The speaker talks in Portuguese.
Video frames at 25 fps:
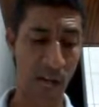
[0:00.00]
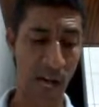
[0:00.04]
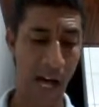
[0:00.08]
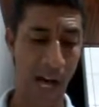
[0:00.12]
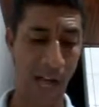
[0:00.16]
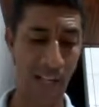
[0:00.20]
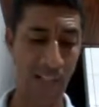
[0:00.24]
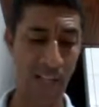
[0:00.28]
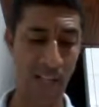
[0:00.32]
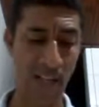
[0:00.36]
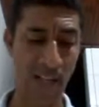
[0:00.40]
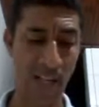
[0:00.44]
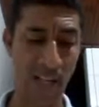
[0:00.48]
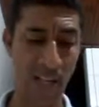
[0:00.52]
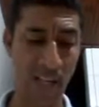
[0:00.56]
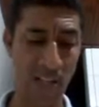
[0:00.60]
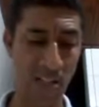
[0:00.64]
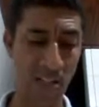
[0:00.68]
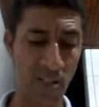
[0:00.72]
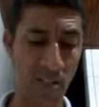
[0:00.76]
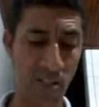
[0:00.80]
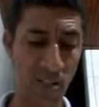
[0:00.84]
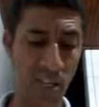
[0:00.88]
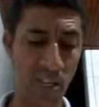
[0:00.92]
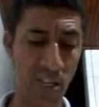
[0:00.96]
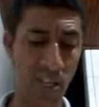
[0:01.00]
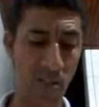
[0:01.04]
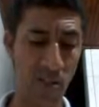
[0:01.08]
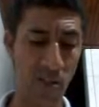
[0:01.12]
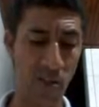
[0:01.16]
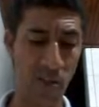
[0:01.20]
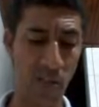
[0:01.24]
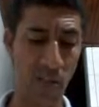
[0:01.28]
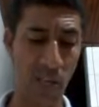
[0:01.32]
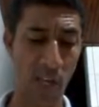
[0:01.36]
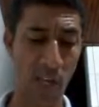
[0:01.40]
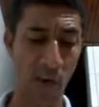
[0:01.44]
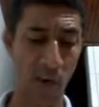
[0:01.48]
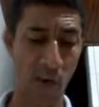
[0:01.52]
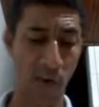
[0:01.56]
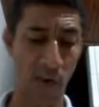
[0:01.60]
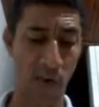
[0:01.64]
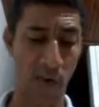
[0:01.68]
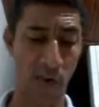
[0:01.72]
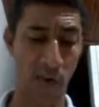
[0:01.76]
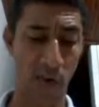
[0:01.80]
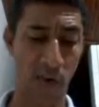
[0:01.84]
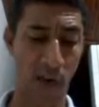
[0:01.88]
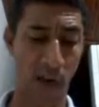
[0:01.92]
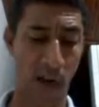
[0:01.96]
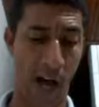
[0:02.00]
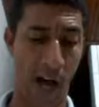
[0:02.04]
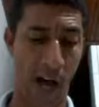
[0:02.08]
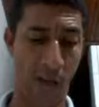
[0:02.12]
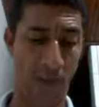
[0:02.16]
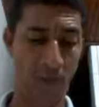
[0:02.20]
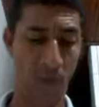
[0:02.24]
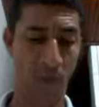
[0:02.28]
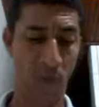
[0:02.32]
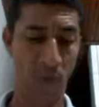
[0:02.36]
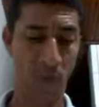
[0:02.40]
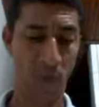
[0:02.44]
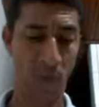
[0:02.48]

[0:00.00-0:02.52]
Assim diz o Senhor Jeová: